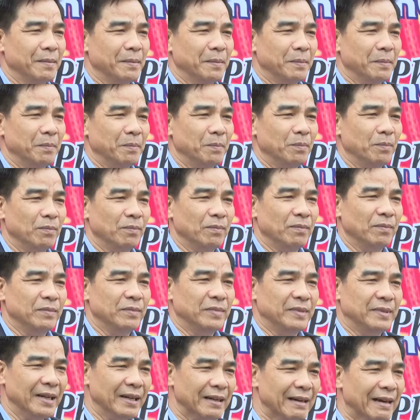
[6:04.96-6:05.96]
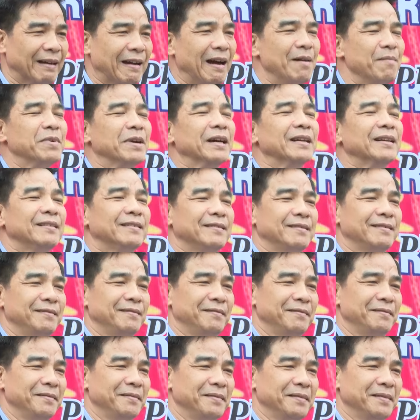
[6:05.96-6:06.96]
giám đốc công ty trách nhiệm hữu hạn
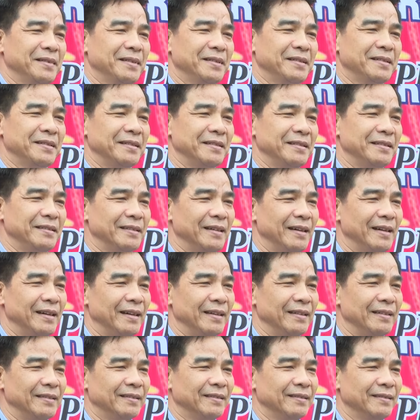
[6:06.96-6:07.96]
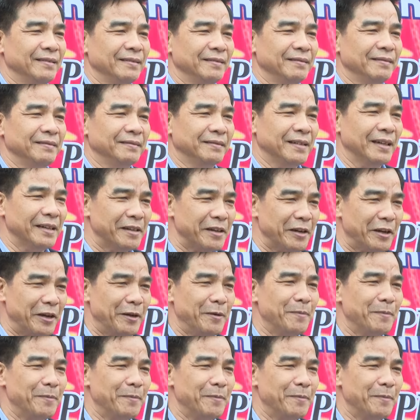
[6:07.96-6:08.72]
thương mại dịch vụ Lý Châu Giang, đã bỏ kinh